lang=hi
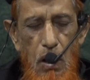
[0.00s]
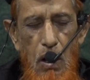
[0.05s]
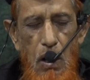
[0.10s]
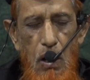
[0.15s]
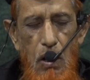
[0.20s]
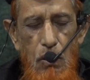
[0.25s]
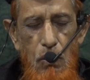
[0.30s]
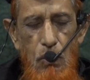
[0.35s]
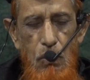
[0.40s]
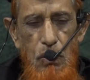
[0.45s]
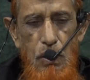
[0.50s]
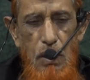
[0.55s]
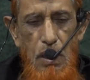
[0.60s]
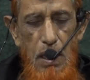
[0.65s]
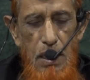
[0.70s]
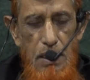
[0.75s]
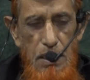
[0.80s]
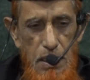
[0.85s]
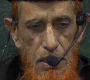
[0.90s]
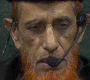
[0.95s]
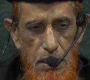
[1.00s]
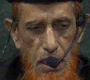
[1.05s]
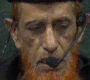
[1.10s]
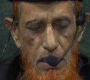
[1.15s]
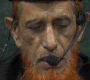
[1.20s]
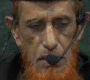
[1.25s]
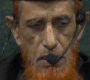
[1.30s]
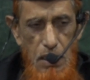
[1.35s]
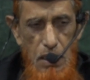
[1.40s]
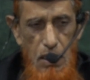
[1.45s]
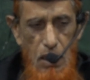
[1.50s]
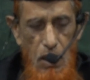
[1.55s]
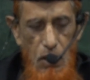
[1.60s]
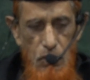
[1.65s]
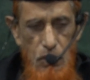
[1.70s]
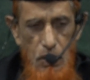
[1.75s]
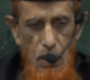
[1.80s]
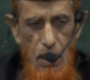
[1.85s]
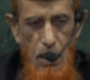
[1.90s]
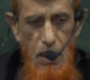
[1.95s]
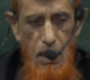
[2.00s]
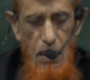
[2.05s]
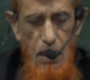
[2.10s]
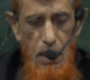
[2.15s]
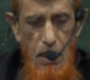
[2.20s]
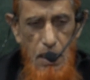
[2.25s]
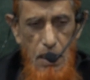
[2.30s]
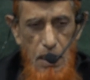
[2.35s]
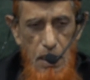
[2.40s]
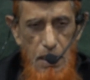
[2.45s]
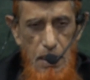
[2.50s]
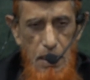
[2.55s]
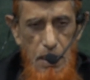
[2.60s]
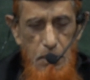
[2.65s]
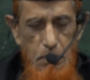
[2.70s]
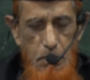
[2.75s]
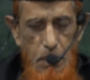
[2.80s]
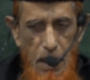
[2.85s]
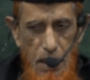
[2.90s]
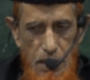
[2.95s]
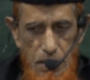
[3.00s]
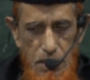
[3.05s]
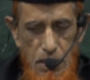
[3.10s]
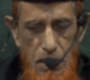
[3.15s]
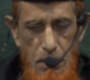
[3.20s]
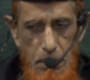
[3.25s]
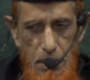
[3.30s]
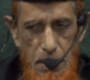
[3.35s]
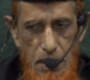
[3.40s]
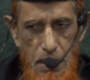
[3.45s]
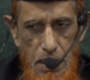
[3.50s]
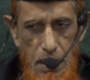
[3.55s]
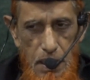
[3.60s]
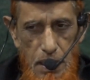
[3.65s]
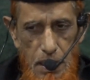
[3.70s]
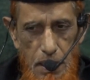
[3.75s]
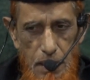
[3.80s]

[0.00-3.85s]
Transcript: और ख़ुद खदीजा रज़ी अल्लाह ताला के एक भांजे भी थे